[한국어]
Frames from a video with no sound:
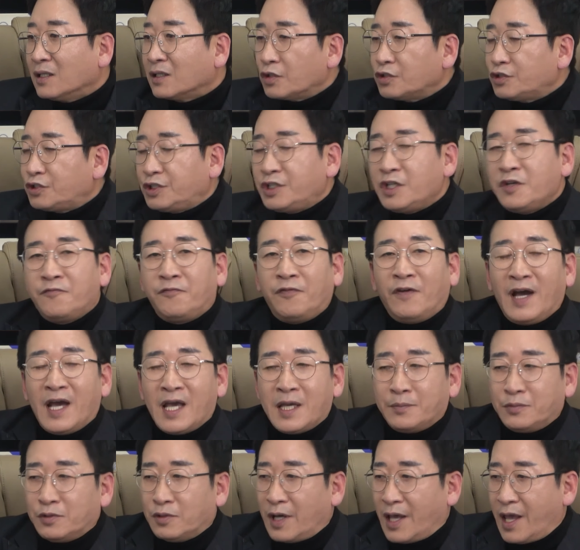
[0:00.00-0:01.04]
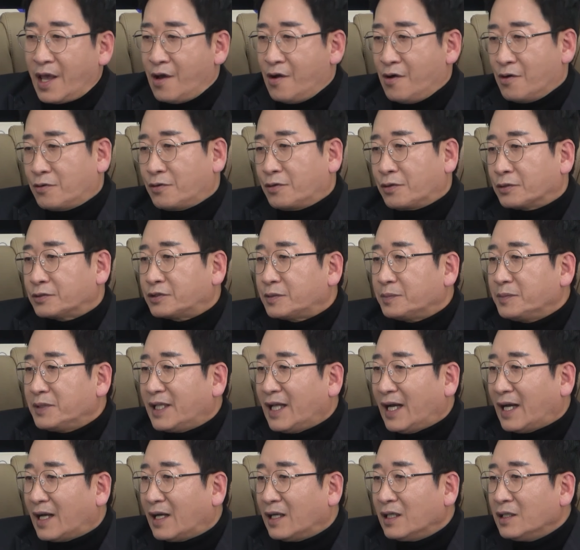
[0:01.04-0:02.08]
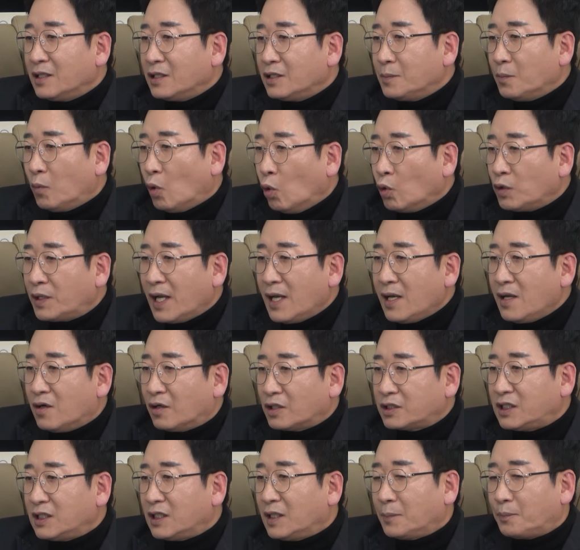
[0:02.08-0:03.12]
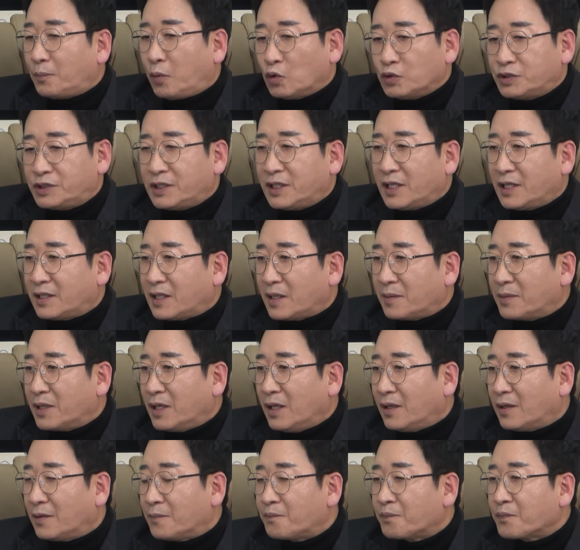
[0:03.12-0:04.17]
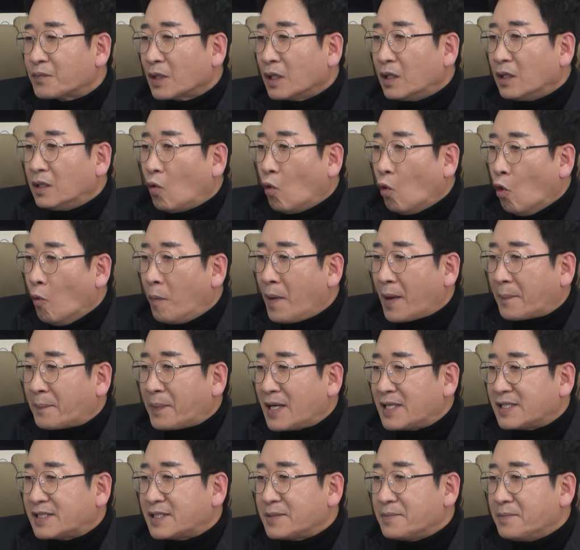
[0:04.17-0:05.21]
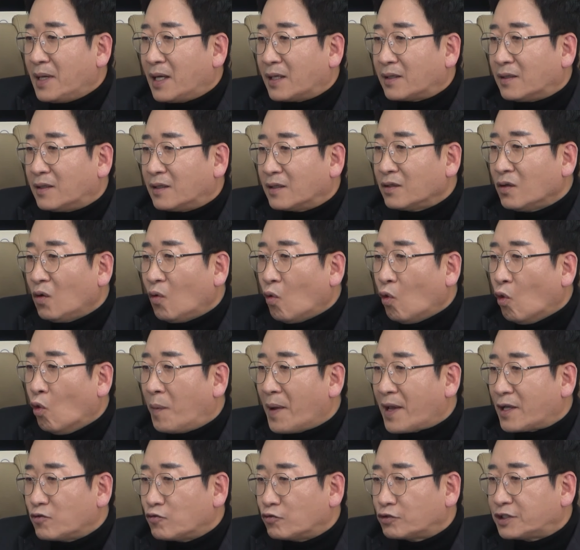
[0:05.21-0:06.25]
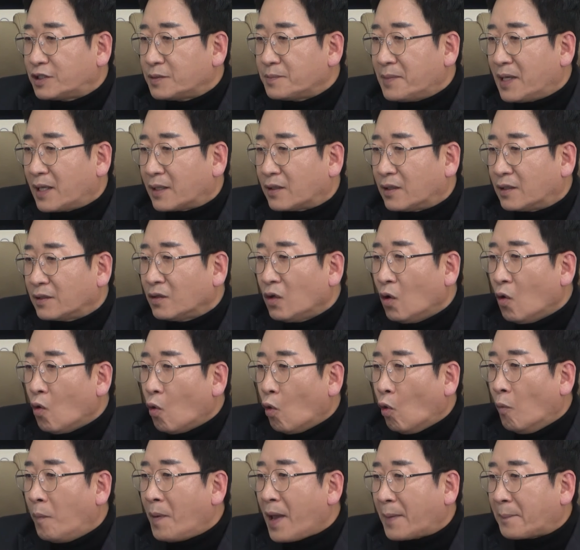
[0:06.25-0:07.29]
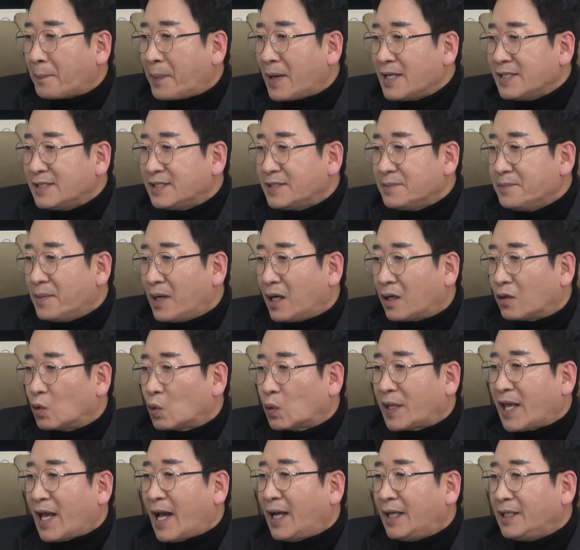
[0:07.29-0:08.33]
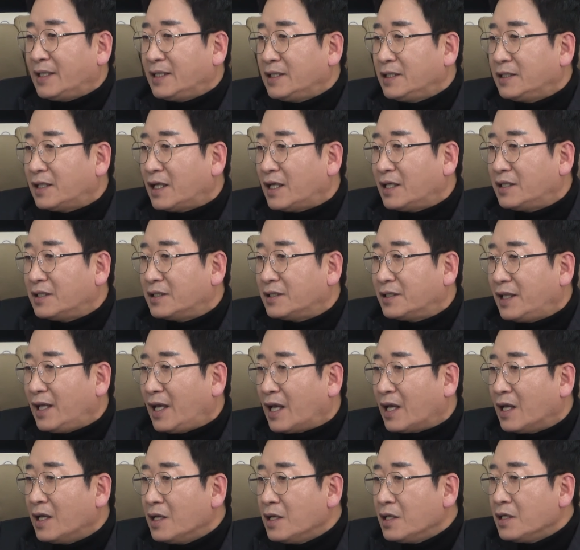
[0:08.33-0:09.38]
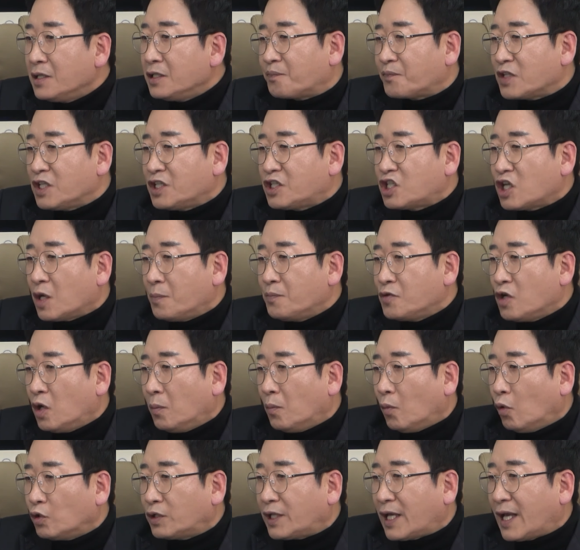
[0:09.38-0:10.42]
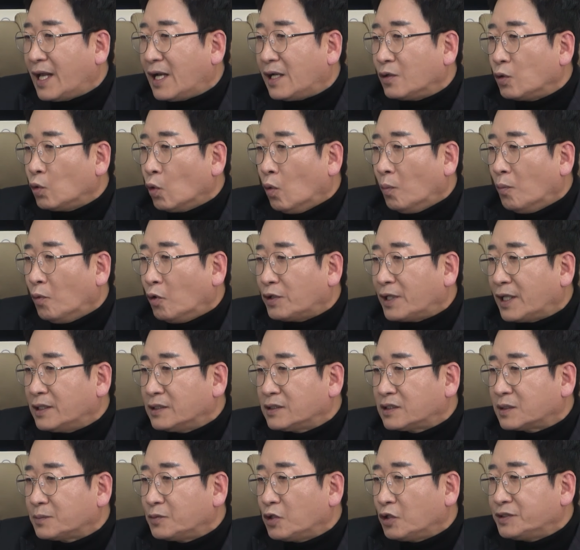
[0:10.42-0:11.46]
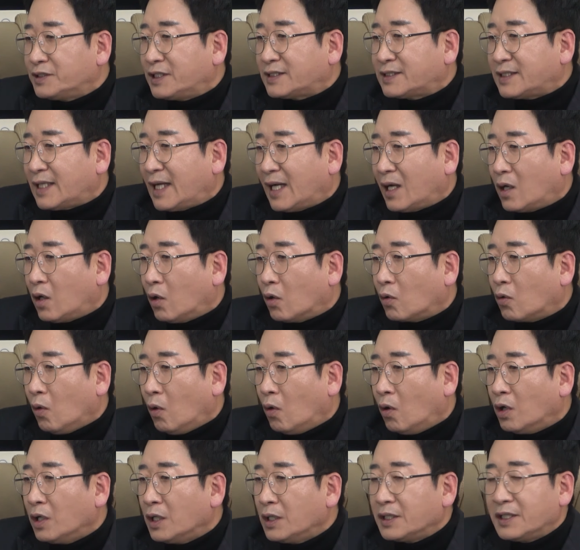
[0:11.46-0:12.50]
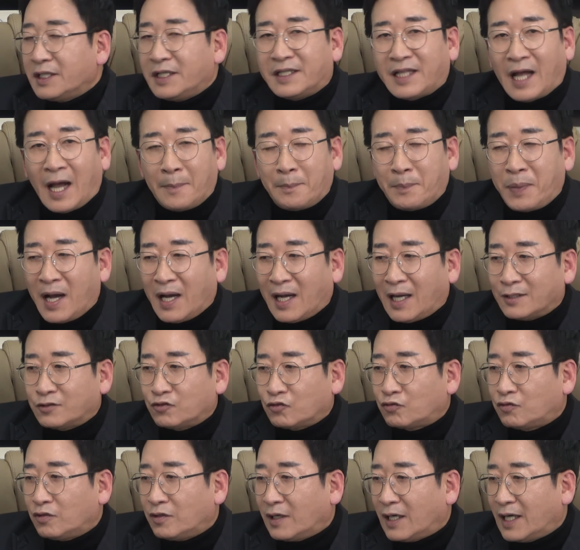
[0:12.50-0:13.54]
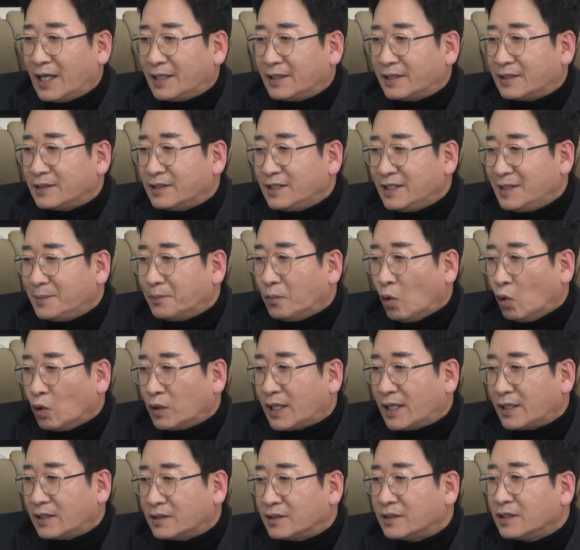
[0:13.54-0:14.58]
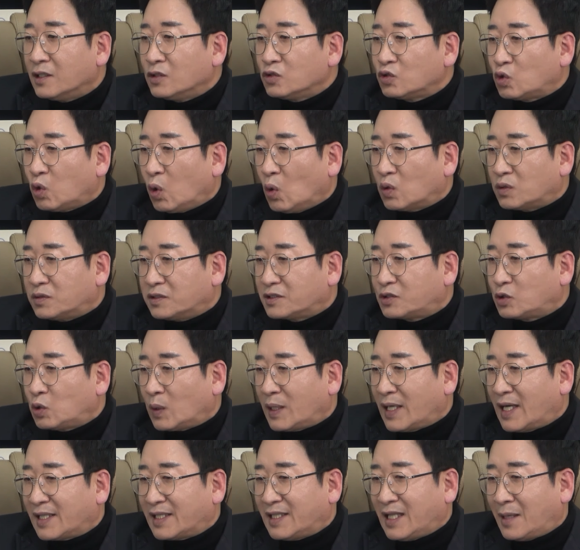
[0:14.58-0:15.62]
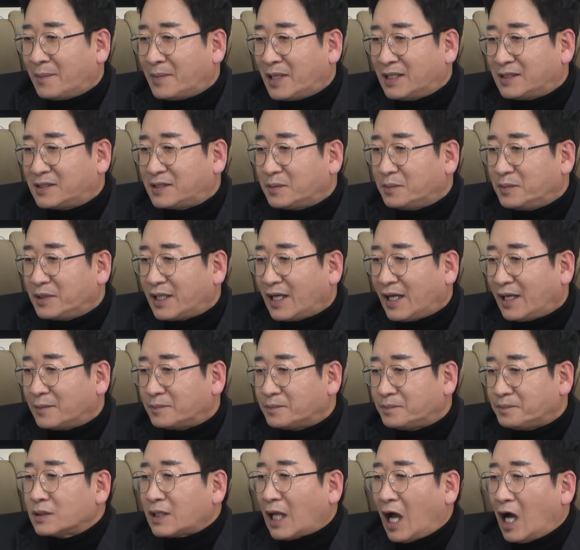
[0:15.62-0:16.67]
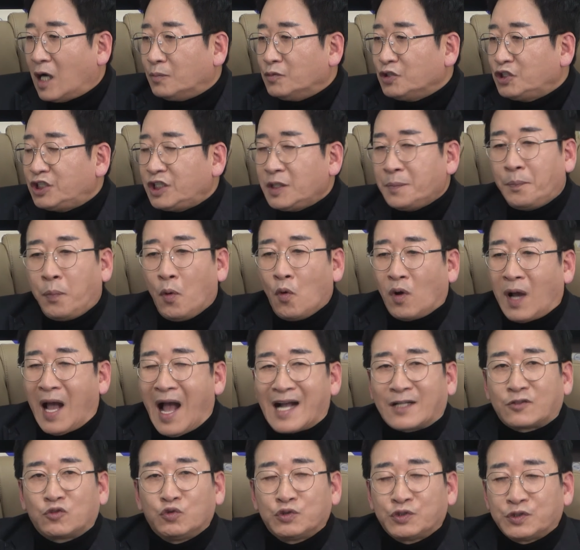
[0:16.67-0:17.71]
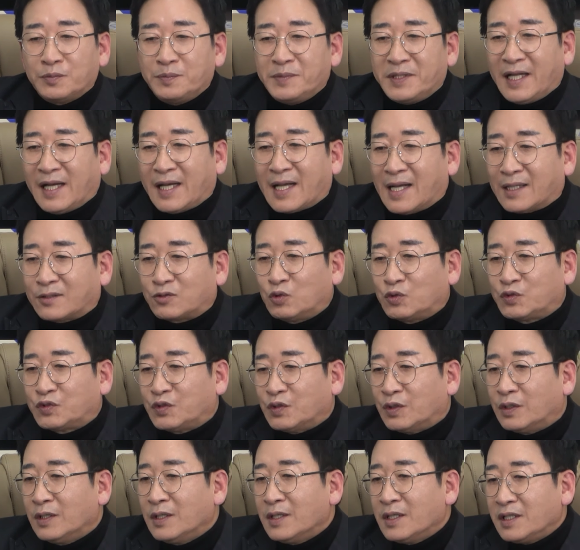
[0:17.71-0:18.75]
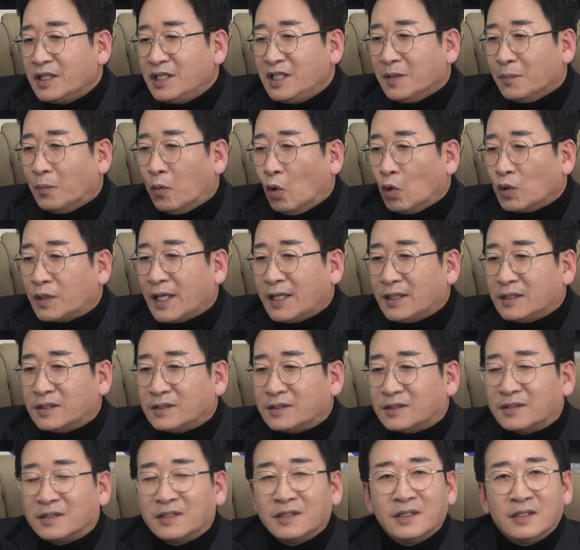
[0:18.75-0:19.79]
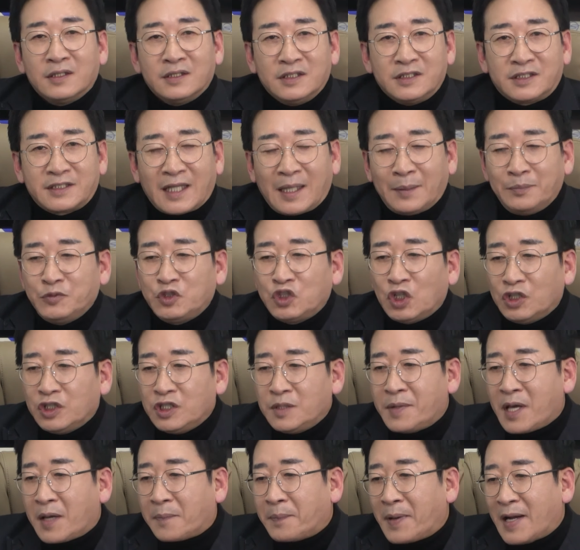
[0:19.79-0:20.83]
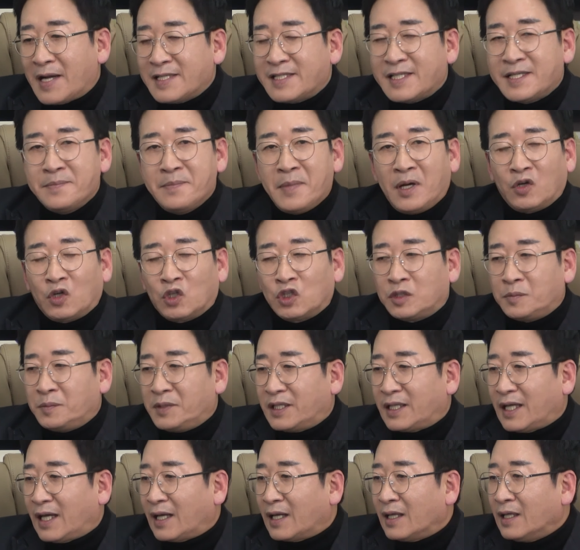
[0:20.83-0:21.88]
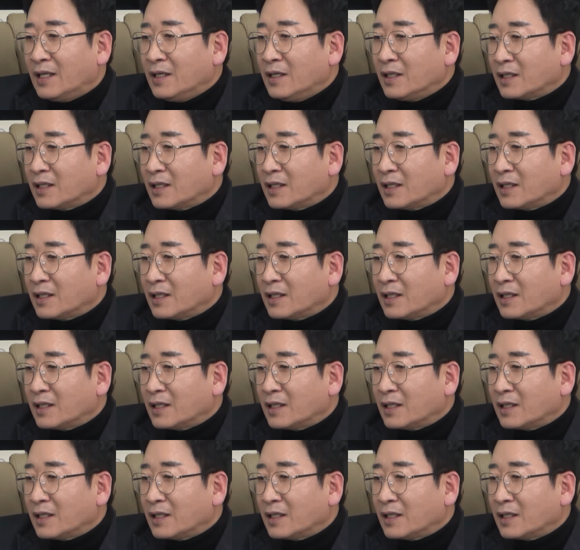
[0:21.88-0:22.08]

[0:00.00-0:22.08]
씨 오 에어크로스입니다. 모델 역시 보시게 되면 오백팔십만 원, 오백육십만 원, 오백팔십만 원 이렇게 할인이 돼 있는데 이 점 영 모델, 요 모델은 지금 현재 차가 없고 이 나파 가죽 들어가 있는 이 모델은 초국소량이 남아 있습니다. 다음은 씨 사 각투스입니다. 각투스. 이 모델은 삼천이백팔십만 원입니다.